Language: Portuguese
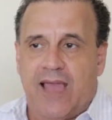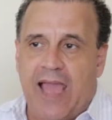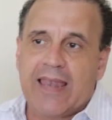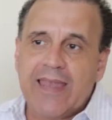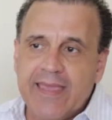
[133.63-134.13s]

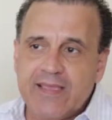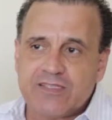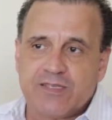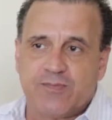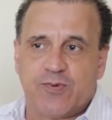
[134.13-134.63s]
A lei
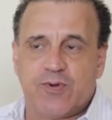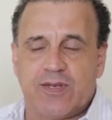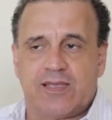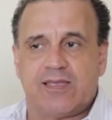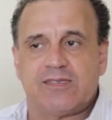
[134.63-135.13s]

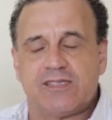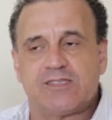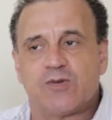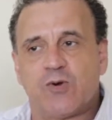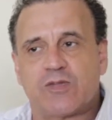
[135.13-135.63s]
estipula que
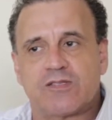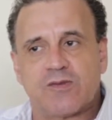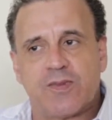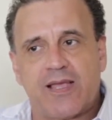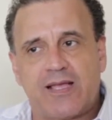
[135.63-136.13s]
existem outras
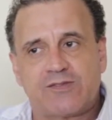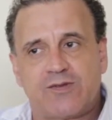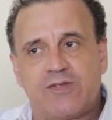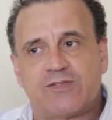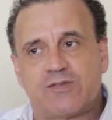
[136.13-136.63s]

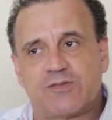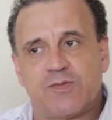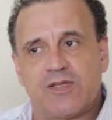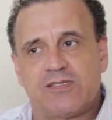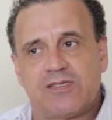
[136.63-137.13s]
obrigações que os
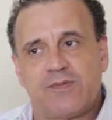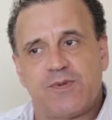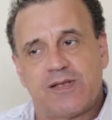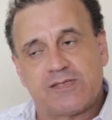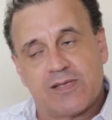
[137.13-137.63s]

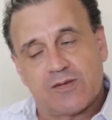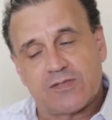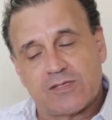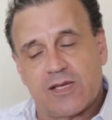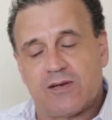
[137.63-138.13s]
municípios eles não
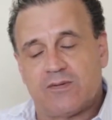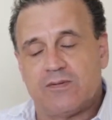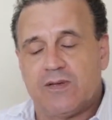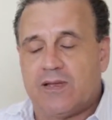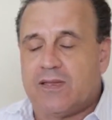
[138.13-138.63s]

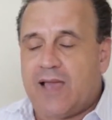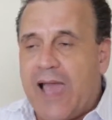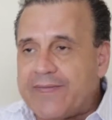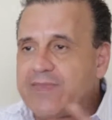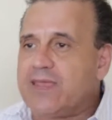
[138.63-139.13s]
estão
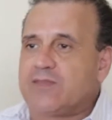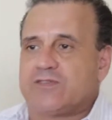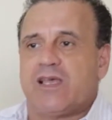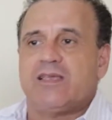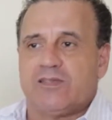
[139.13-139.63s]

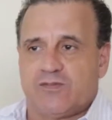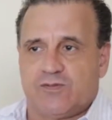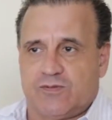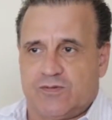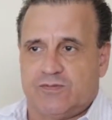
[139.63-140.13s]
atentos a isso.